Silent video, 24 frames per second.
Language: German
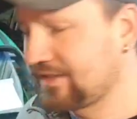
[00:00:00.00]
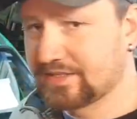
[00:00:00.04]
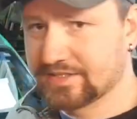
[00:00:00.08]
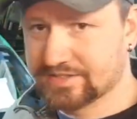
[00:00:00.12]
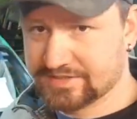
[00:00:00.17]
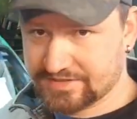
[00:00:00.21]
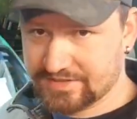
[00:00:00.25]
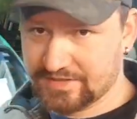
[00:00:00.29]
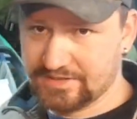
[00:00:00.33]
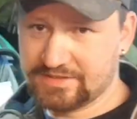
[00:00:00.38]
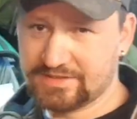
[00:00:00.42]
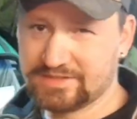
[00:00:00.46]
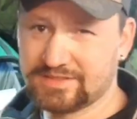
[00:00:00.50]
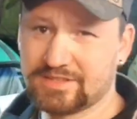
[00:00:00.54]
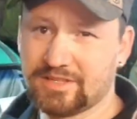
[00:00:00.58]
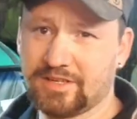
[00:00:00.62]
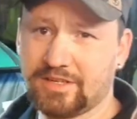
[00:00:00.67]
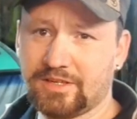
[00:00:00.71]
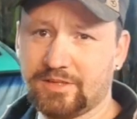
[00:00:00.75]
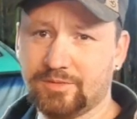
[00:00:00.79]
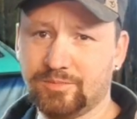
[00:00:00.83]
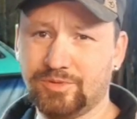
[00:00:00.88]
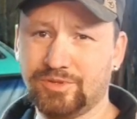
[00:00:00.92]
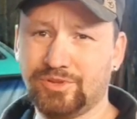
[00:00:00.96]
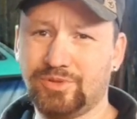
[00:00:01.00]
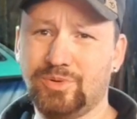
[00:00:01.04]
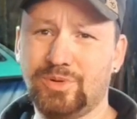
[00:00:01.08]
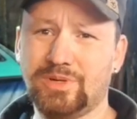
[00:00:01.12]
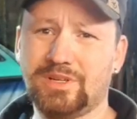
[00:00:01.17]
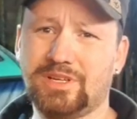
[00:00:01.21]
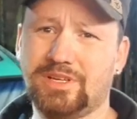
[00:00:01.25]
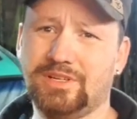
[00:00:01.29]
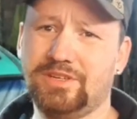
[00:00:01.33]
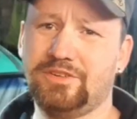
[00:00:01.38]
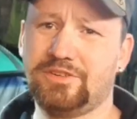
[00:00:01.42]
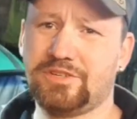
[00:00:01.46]
Das sitzt, der
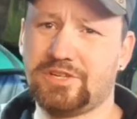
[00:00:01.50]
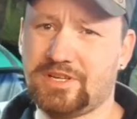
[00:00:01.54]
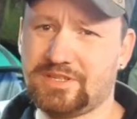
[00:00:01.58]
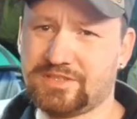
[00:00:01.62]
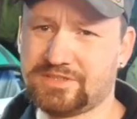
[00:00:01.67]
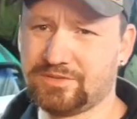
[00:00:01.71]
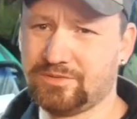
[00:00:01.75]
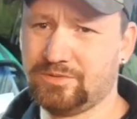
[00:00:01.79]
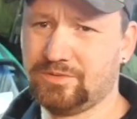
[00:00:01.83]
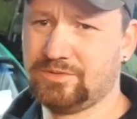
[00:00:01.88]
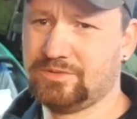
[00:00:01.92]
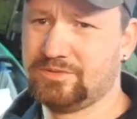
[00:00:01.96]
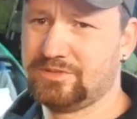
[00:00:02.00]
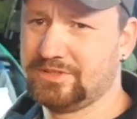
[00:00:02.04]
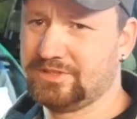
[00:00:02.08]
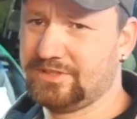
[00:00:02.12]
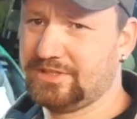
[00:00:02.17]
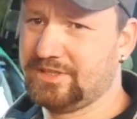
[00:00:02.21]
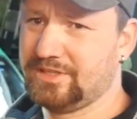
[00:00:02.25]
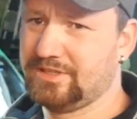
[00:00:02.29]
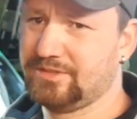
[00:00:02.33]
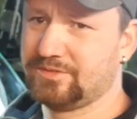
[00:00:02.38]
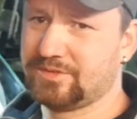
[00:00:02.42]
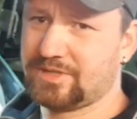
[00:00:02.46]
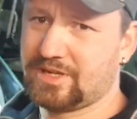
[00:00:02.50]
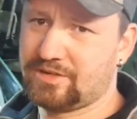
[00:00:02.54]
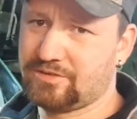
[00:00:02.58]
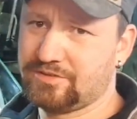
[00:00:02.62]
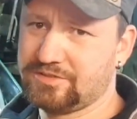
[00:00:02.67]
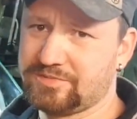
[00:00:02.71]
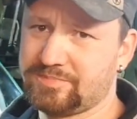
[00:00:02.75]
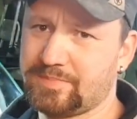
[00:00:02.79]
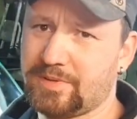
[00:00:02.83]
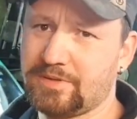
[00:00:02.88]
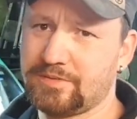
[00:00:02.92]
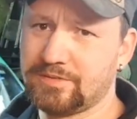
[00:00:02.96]
Motor kann ich also in- und
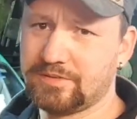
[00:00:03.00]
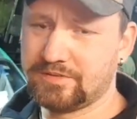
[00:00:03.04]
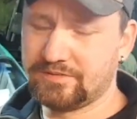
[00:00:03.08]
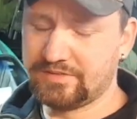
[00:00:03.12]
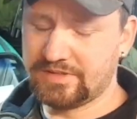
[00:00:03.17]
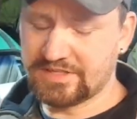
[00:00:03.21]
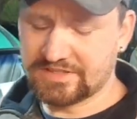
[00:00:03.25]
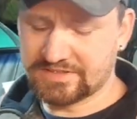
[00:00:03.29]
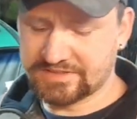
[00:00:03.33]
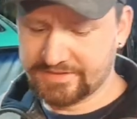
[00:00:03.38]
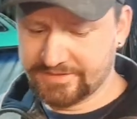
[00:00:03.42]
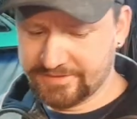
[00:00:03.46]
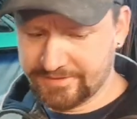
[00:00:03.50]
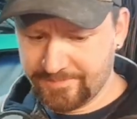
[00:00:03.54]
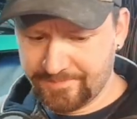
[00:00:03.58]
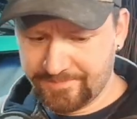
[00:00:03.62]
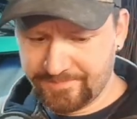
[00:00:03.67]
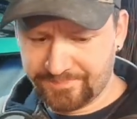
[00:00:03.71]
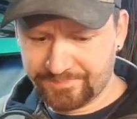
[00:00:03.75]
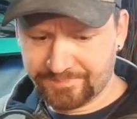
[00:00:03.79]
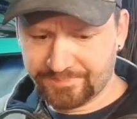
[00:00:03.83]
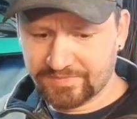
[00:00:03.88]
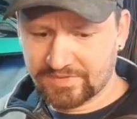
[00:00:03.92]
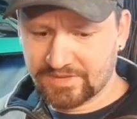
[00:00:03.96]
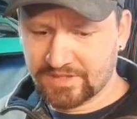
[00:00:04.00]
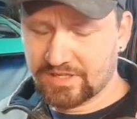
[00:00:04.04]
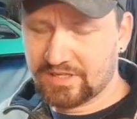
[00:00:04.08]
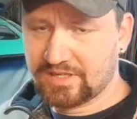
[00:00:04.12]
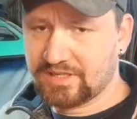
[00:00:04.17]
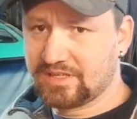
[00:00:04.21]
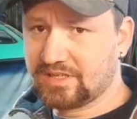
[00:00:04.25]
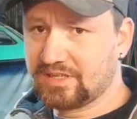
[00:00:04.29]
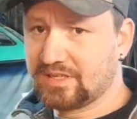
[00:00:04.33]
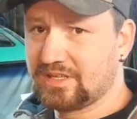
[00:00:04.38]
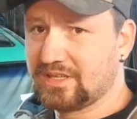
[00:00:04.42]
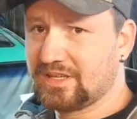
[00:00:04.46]
ausbauen, wechseln.
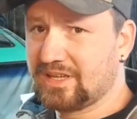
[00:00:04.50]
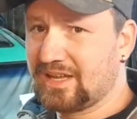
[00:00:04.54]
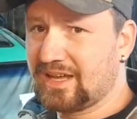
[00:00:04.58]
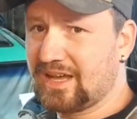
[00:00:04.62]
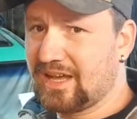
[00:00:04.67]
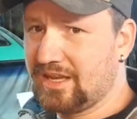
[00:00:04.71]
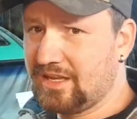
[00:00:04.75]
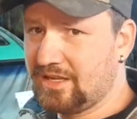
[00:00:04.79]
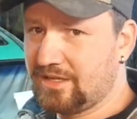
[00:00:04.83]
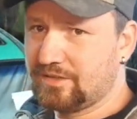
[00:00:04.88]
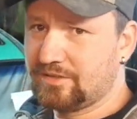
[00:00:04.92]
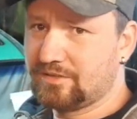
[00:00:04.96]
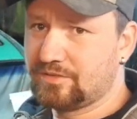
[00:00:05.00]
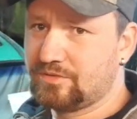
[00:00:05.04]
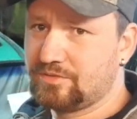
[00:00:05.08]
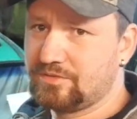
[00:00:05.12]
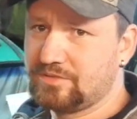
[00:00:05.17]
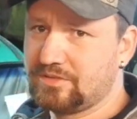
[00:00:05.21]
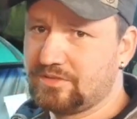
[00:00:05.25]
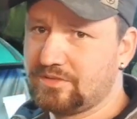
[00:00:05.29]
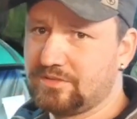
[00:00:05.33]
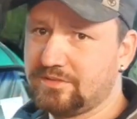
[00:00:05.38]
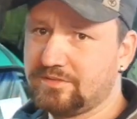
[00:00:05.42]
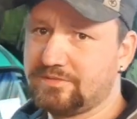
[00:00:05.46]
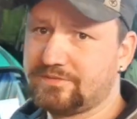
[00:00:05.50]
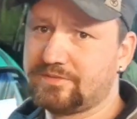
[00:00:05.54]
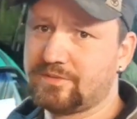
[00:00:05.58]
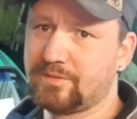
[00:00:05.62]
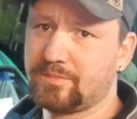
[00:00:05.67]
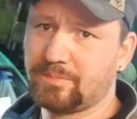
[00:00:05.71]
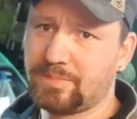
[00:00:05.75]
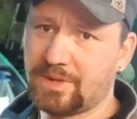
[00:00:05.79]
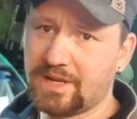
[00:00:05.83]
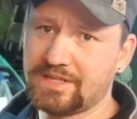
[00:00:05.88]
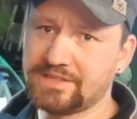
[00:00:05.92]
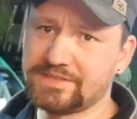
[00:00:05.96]
Halterung
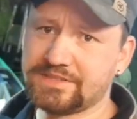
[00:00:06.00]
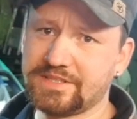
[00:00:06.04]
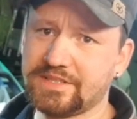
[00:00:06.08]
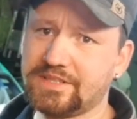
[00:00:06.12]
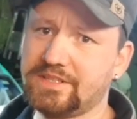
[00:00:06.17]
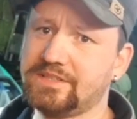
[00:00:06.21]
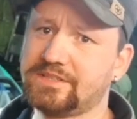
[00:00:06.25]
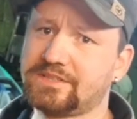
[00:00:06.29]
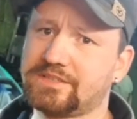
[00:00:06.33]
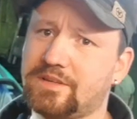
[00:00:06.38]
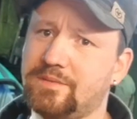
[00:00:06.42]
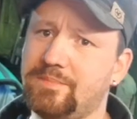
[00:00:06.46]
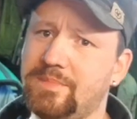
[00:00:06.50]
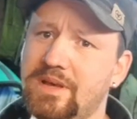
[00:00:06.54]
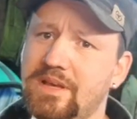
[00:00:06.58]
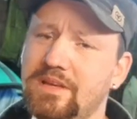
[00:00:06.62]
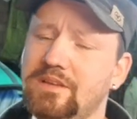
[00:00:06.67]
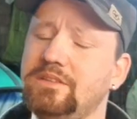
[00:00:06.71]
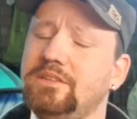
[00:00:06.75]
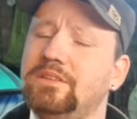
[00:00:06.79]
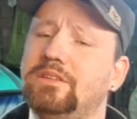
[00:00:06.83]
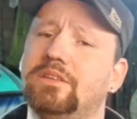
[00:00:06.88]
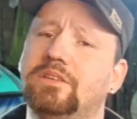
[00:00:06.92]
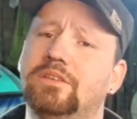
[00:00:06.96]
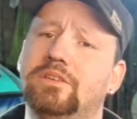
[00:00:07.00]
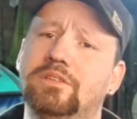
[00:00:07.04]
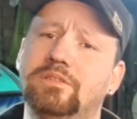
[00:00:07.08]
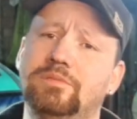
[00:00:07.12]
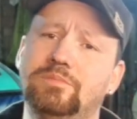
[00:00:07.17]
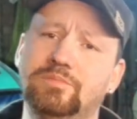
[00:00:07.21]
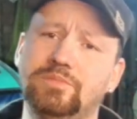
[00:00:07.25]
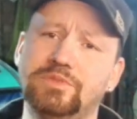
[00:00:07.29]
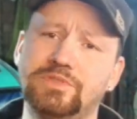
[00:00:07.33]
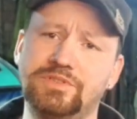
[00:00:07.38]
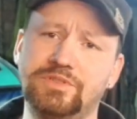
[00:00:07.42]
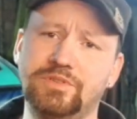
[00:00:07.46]
vom Plastik ist gemacht,
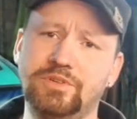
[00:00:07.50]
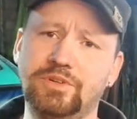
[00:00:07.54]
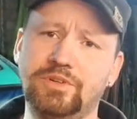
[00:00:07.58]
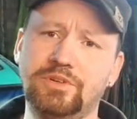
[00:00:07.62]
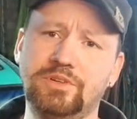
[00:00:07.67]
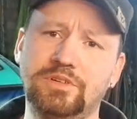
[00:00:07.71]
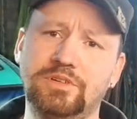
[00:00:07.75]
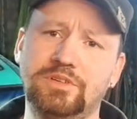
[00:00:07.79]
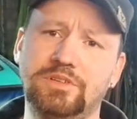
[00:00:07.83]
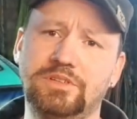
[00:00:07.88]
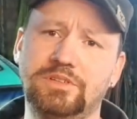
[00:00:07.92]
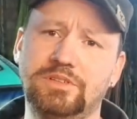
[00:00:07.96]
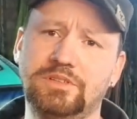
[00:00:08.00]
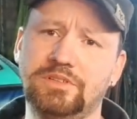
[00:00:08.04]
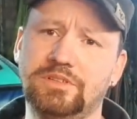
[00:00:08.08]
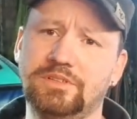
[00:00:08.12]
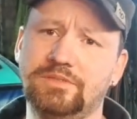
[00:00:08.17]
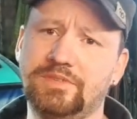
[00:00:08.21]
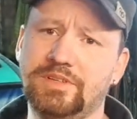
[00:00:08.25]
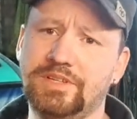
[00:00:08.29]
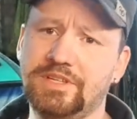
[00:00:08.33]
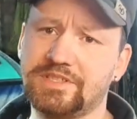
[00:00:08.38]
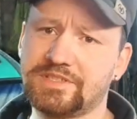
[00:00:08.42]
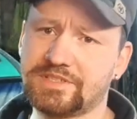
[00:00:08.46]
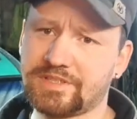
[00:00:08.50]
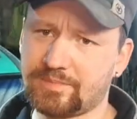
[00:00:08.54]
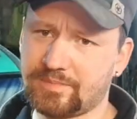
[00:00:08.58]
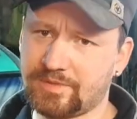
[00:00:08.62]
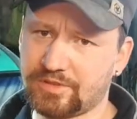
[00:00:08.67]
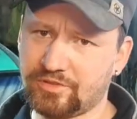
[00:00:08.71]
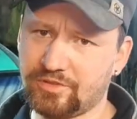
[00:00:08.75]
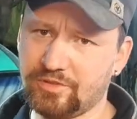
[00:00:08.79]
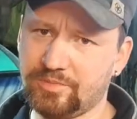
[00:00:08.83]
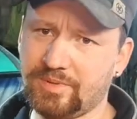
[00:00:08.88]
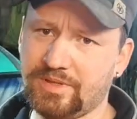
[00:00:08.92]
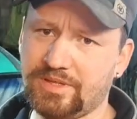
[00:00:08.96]
muss nur noch, äh, wenn ich das
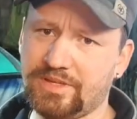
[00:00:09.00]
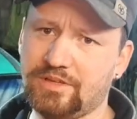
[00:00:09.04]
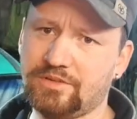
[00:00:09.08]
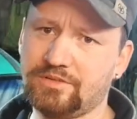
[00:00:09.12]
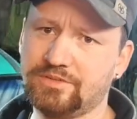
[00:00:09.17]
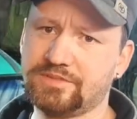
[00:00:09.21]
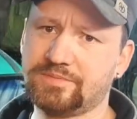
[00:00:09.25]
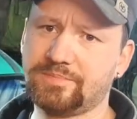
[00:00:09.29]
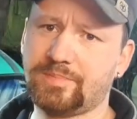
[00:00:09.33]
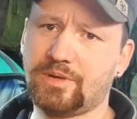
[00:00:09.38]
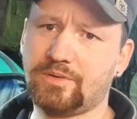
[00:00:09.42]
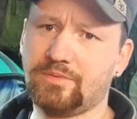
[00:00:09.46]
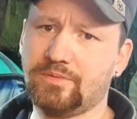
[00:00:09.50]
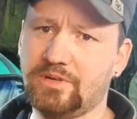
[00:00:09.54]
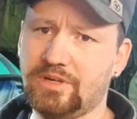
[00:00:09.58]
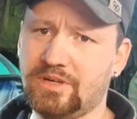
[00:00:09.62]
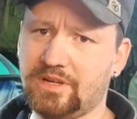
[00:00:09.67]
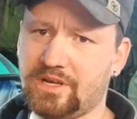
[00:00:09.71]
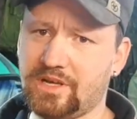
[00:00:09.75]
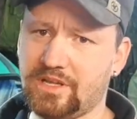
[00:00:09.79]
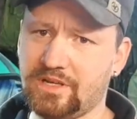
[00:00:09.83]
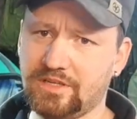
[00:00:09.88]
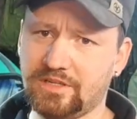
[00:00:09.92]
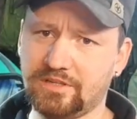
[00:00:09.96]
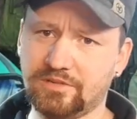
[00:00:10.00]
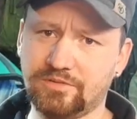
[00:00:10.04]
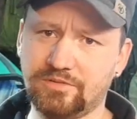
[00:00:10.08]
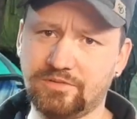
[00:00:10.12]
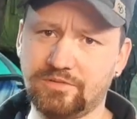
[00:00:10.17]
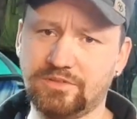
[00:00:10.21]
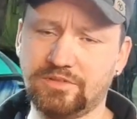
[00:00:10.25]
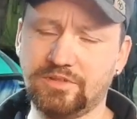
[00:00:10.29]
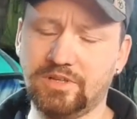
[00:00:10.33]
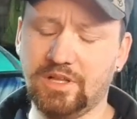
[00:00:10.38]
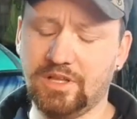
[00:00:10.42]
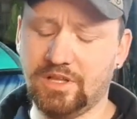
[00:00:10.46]
Amateurbrett ausbaue,
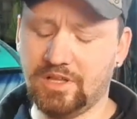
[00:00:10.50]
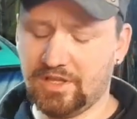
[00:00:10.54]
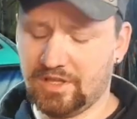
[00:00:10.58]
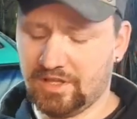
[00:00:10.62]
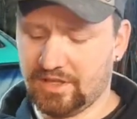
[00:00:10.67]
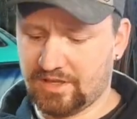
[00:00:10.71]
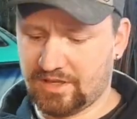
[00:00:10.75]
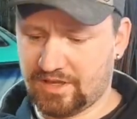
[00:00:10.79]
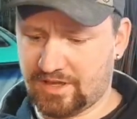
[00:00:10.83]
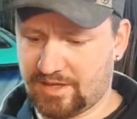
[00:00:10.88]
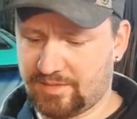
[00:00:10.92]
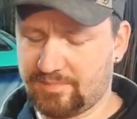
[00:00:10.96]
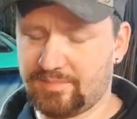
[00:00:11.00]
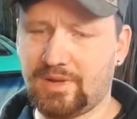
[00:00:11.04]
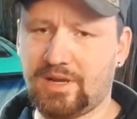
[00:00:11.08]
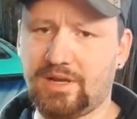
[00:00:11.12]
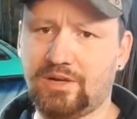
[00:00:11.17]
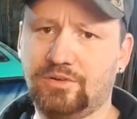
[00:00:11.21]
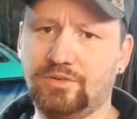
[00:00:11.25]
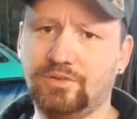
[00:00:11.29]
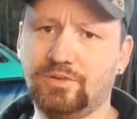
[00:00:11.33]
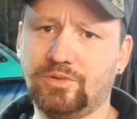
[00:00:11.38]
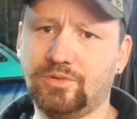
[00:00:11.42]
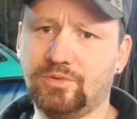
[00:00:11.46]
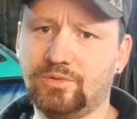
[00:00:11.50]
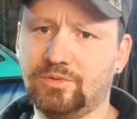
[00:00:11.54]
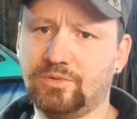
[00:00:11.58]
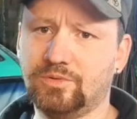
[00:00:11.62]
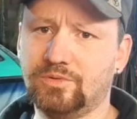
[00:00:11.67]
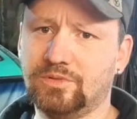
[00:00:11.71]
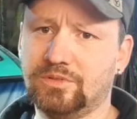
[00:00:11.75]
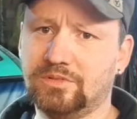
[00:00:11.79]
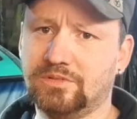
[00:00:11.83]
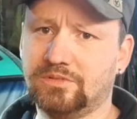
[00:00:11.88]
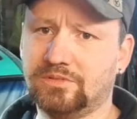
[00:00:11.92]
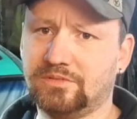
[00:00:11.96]
Halterung am
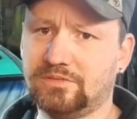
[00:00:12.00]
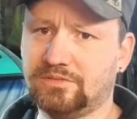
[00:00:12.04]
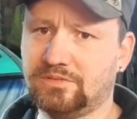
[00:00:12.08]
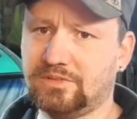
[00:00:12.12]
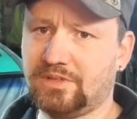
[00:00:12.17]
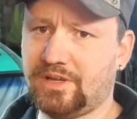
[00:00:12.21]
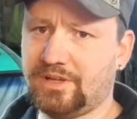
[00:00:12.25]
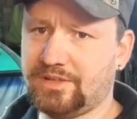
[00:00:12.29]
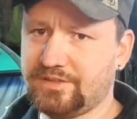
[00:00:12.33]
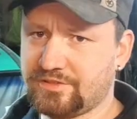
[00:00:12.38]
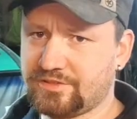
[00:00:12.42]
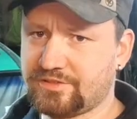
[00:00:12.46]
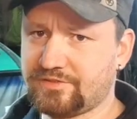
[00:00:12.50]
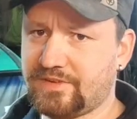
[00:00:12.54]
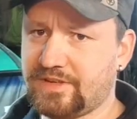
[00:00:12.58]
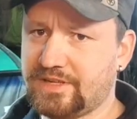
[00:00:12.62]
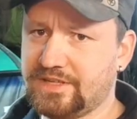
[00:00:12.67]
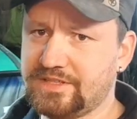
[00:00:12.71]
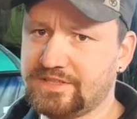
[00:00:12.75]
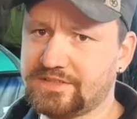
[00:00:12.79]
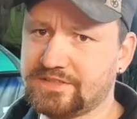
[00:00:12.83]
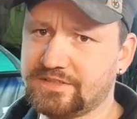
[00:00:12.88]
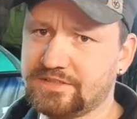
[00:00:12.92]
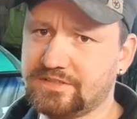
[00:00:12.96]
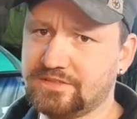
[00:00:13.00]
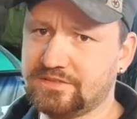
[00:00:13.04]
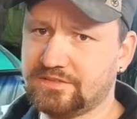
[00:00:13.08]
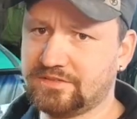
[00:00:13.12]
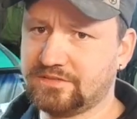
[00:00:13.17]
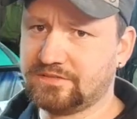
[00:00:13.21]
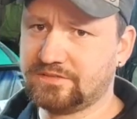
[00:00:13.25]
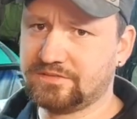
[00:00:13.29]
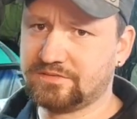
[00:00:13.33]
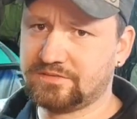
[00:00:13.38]
Auto anschweiße,